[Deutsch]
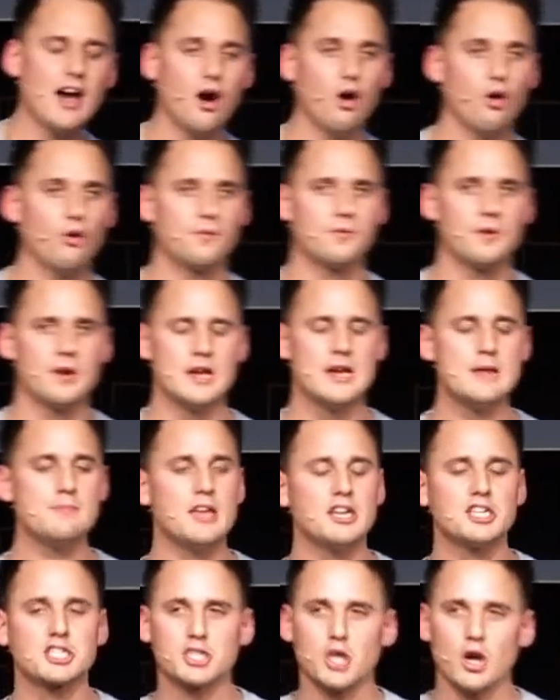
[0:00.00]
auf, nimm
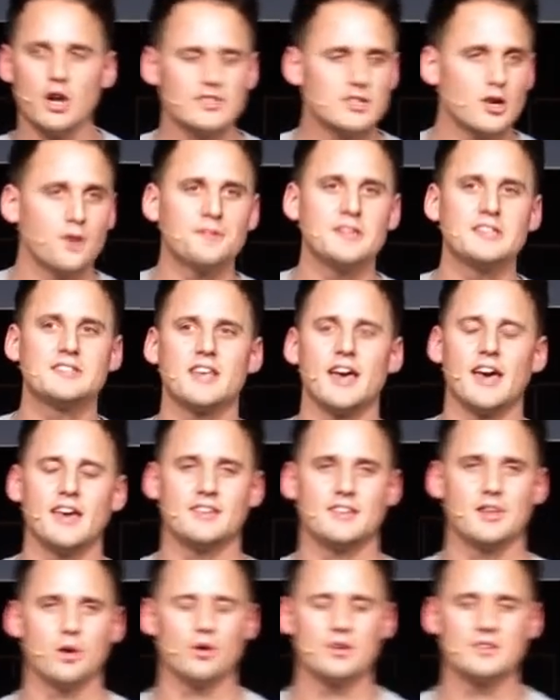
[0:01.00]
deinen Stolz auf die
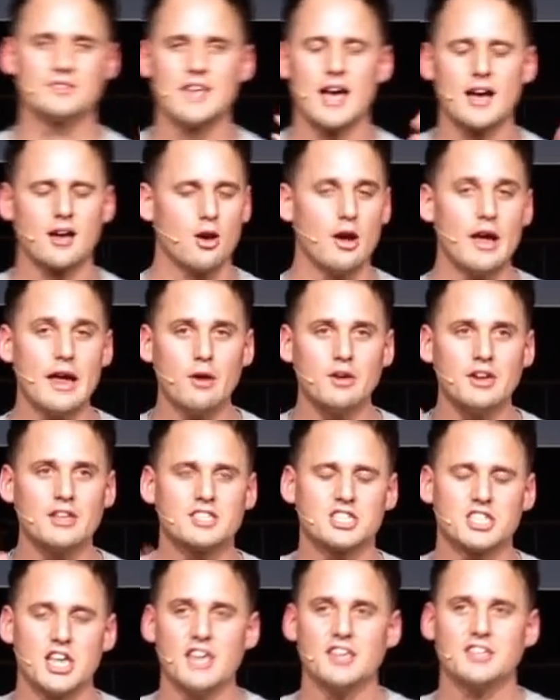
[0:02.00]
Seite und sag, ey, und
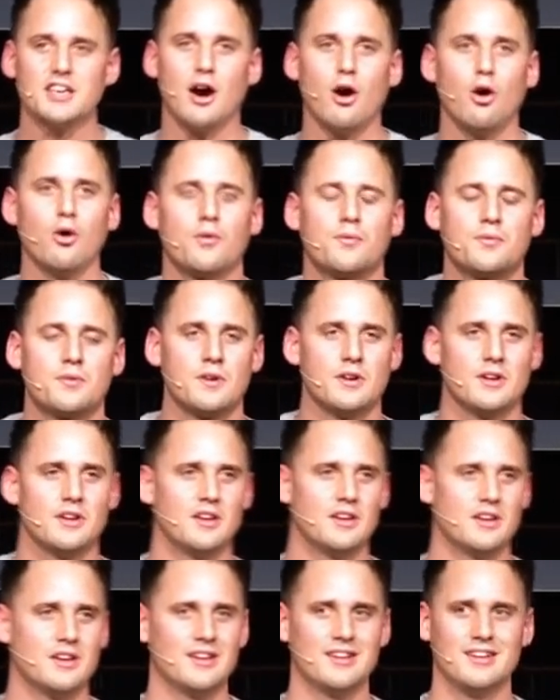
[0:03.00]
jetzt stehe ich auf.
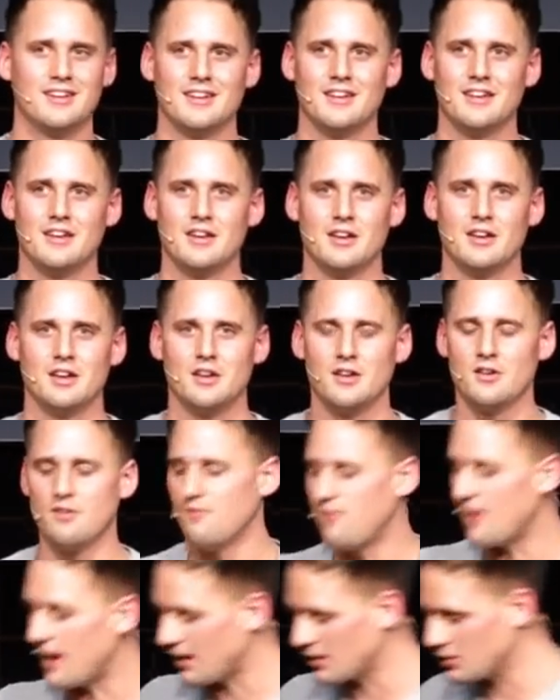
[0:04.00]
Du